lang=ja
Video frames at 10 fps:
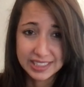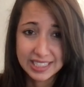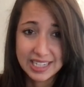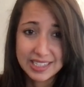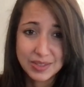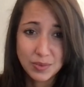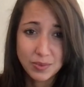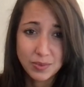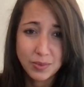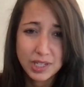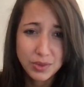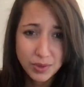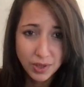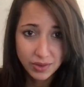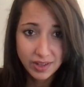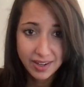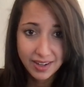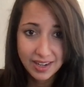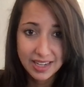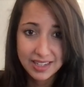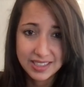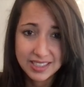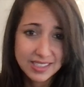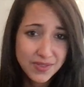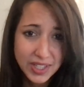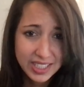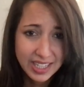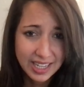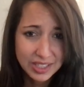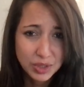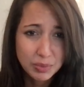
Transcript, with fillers: そこに行くと目を見張る体験になりますが、